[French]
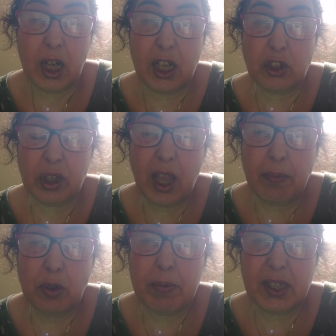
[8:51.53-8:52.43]
Les
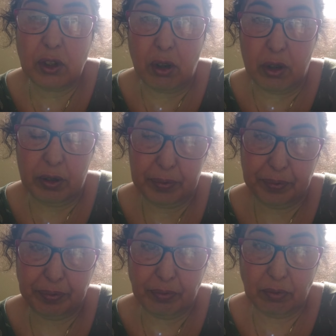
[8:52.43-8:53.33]
gendarmes de mescoleux
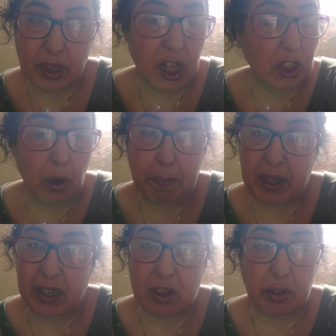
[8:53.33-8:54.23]
ils n'ont
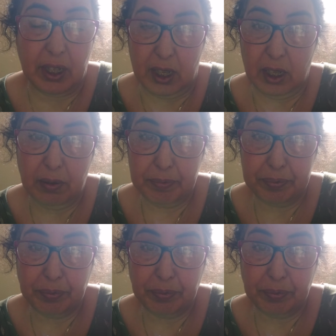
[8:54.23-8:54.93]
pas été condamnés.